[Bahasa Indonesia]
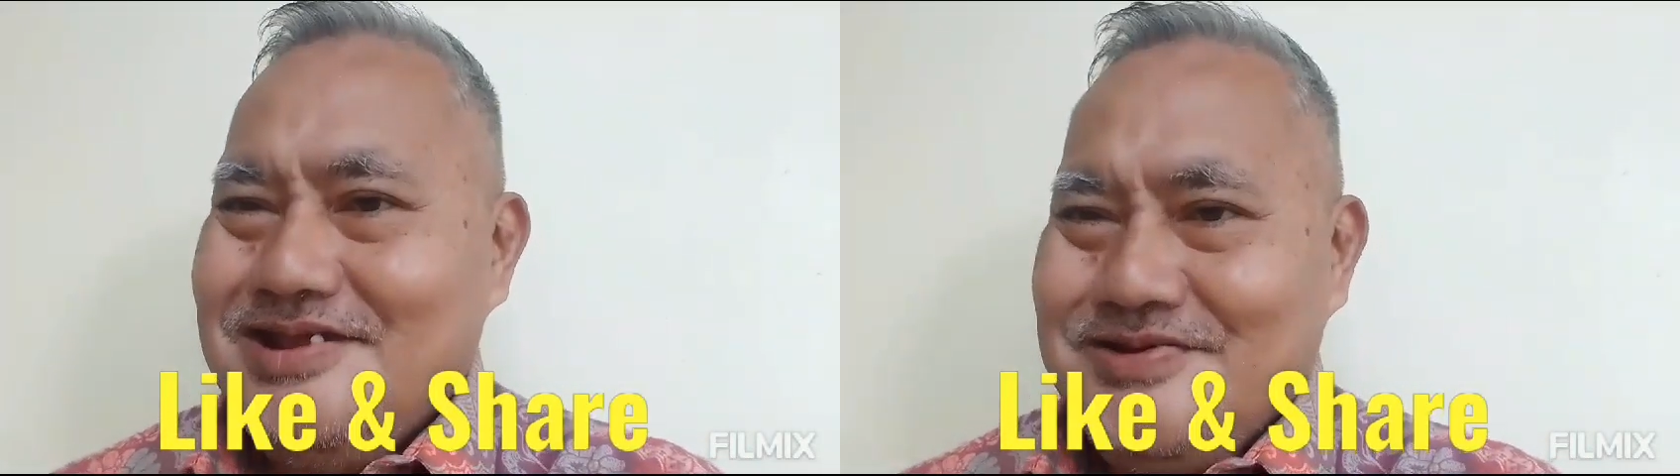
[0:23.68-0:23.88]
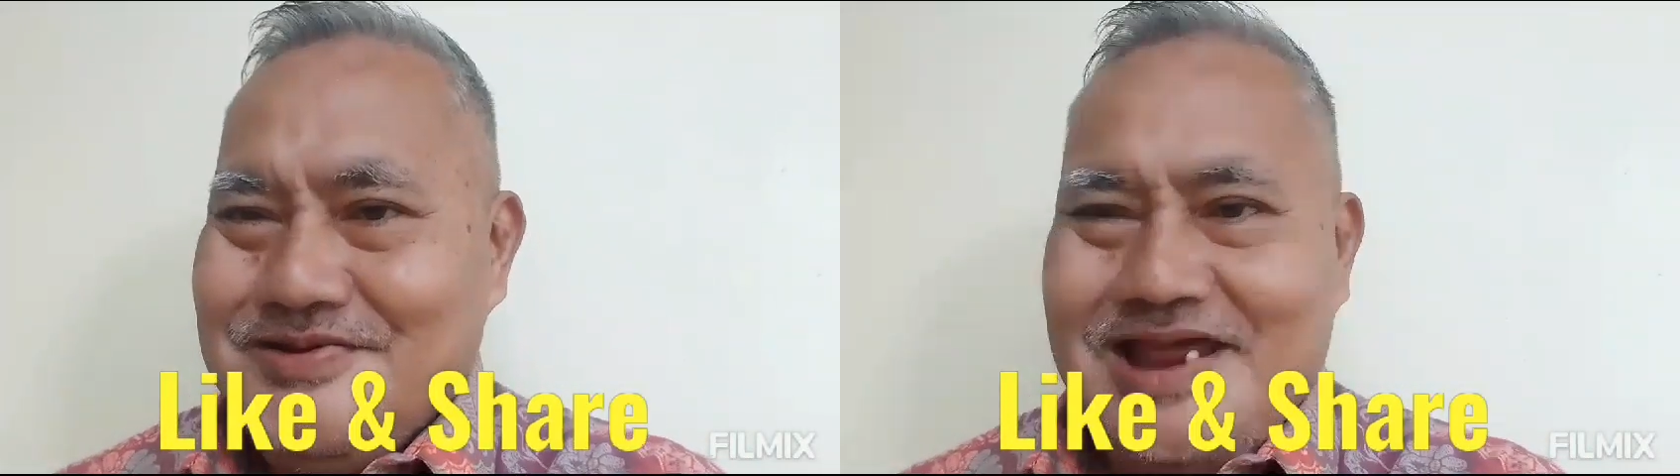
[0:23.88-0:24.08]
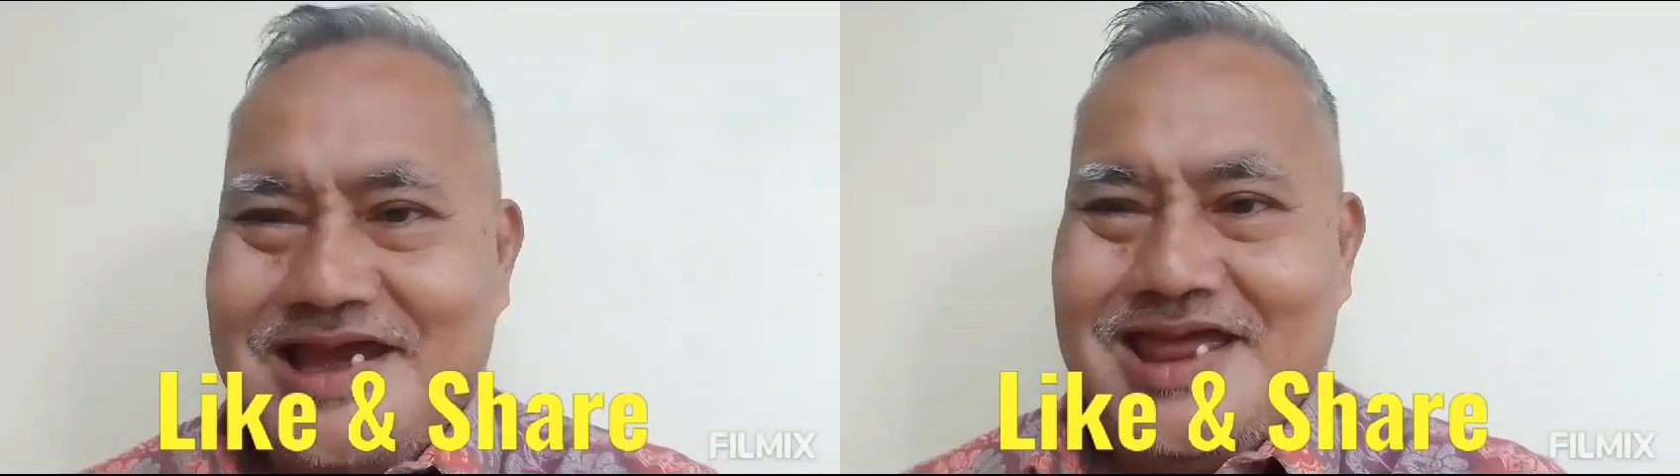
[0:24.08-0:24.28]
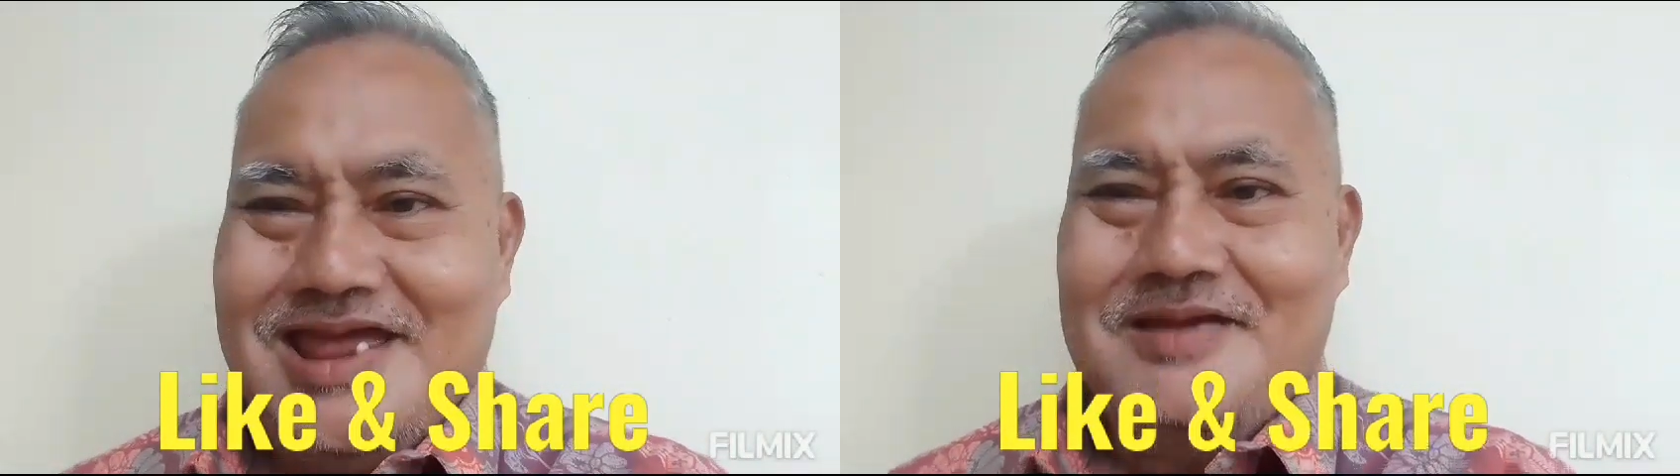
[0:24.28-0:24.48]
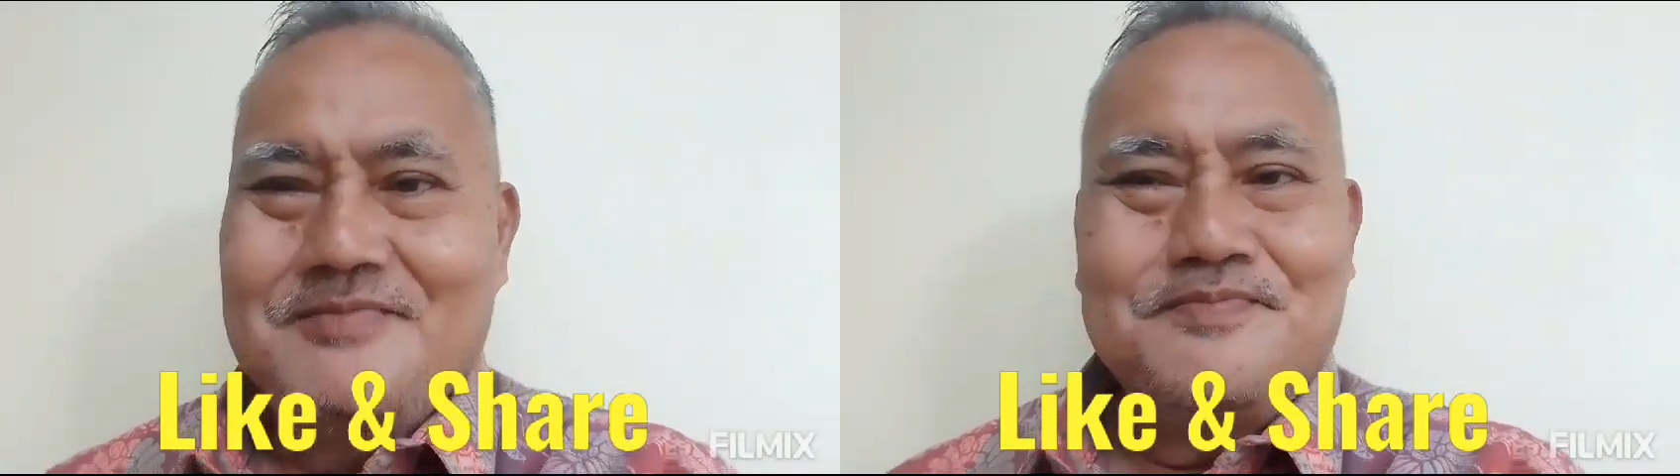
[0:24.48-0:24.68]

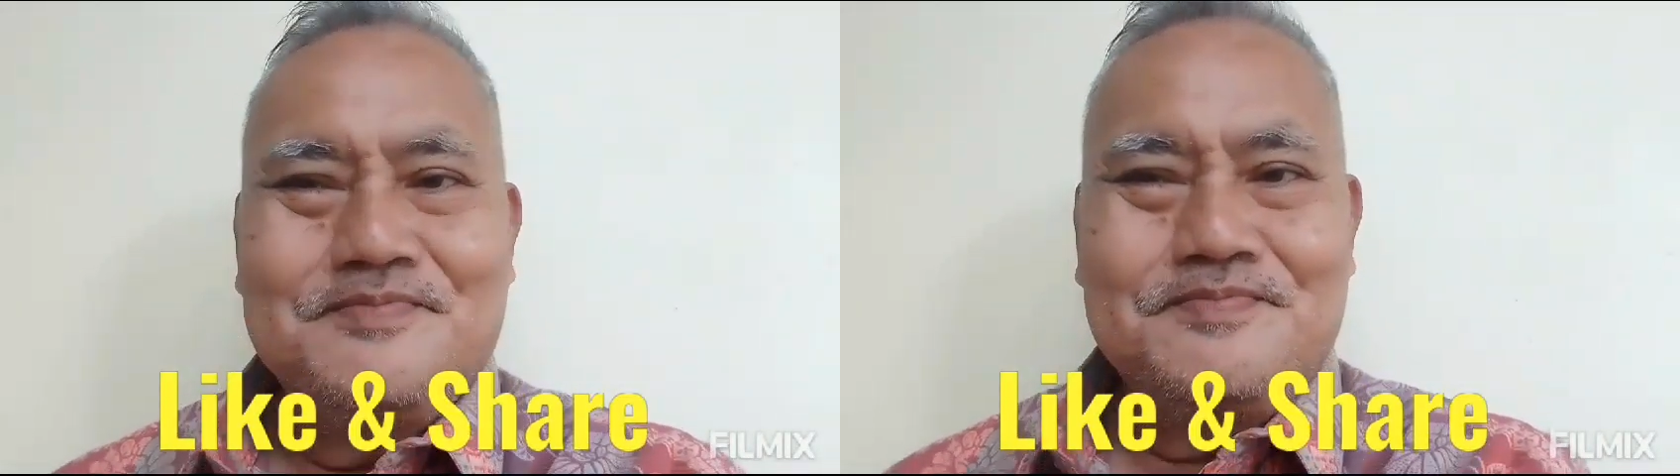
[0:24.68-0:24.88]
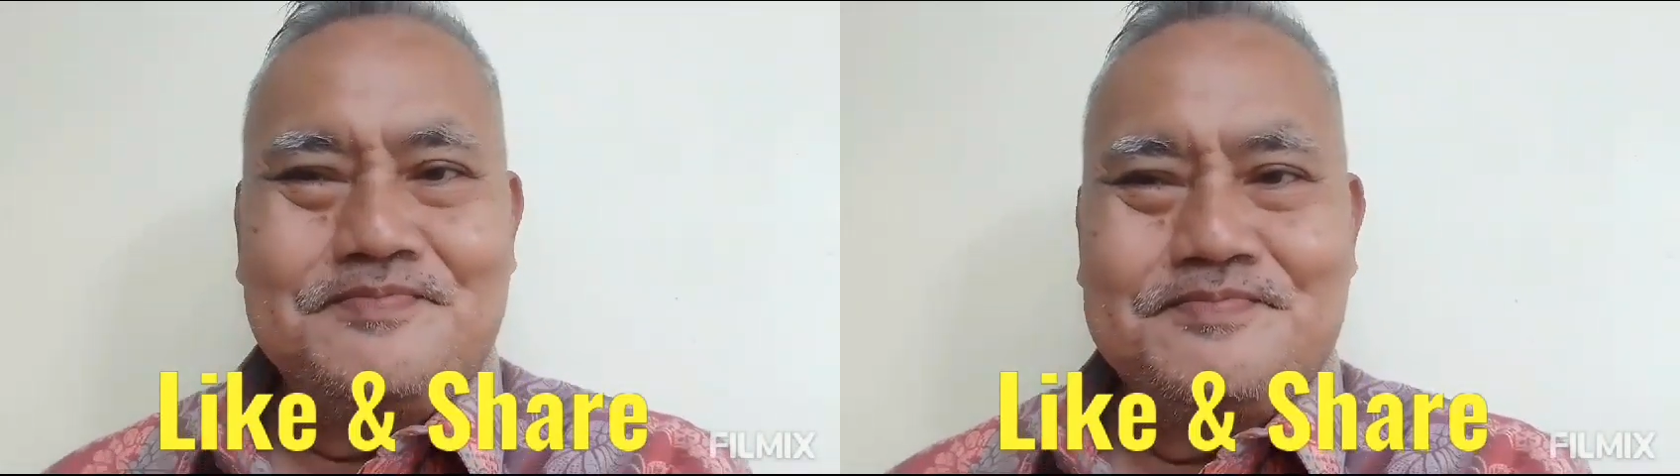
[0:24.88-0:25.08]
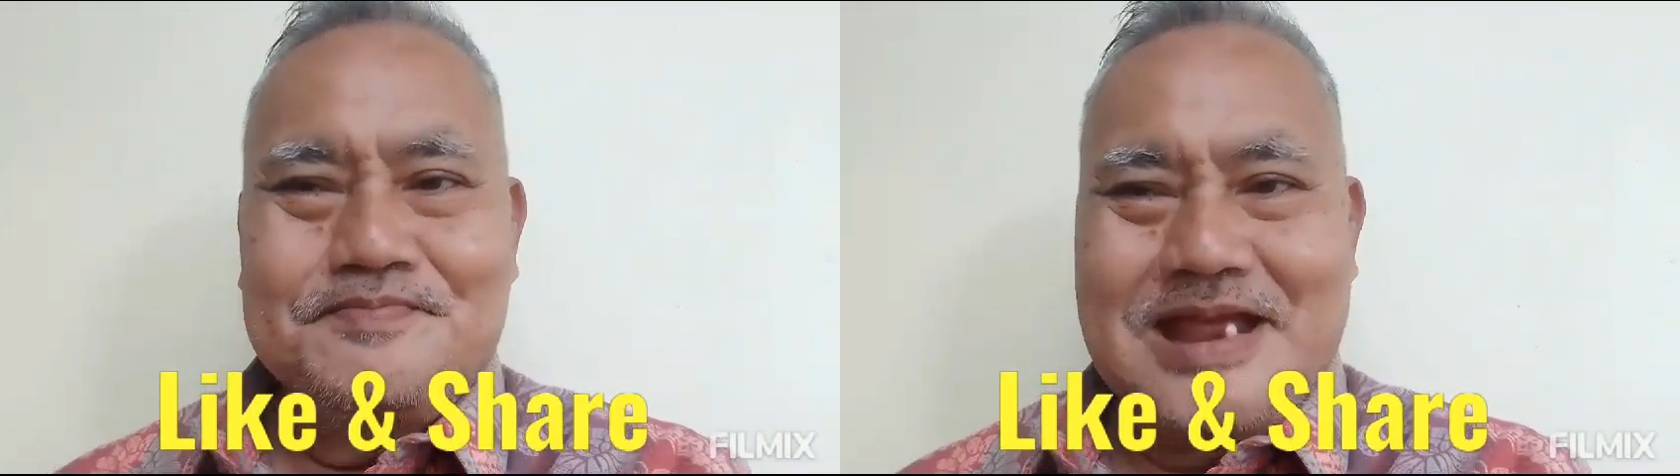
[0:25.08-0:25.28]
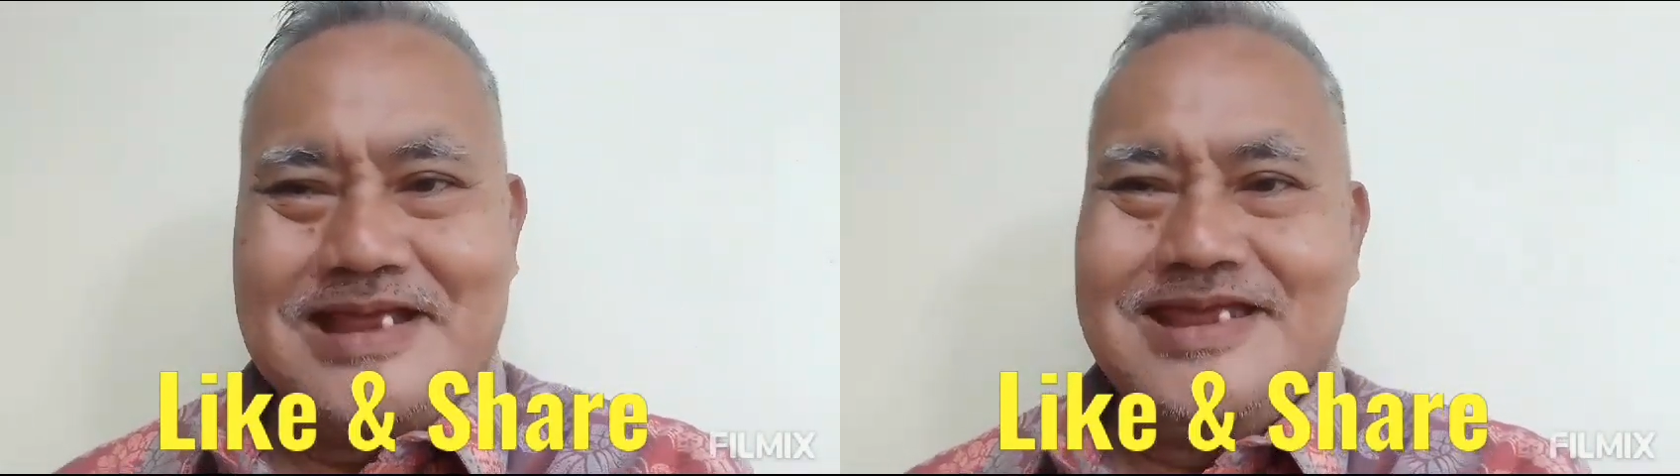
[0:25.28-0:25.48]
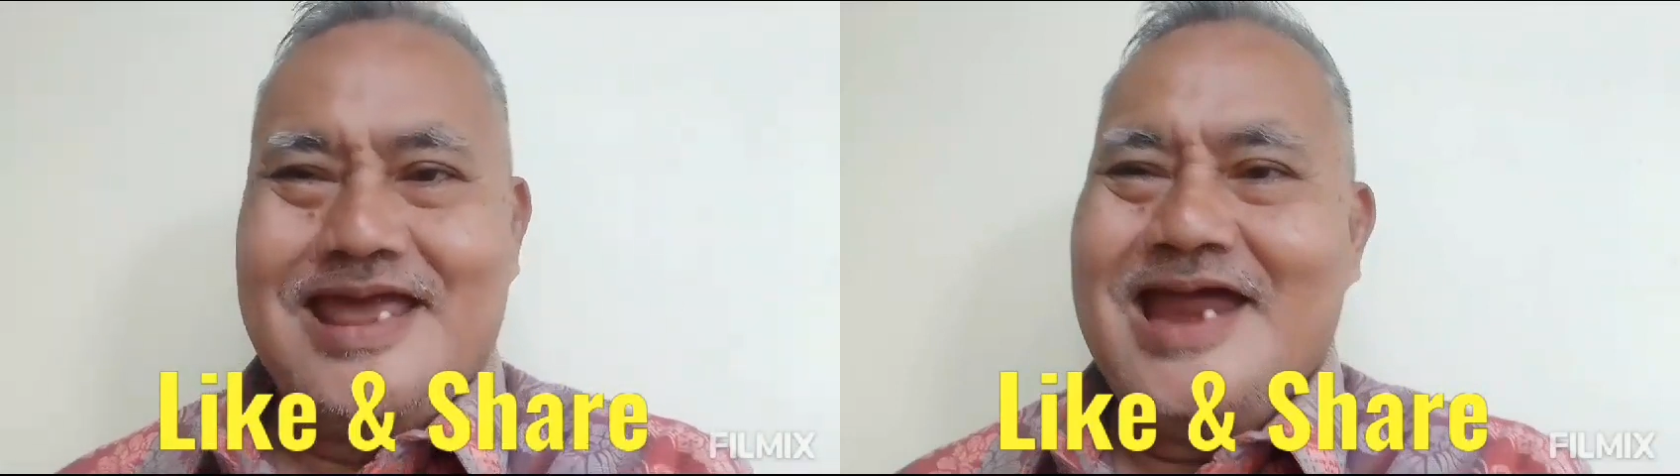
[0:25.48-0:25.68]
Saudara, bagi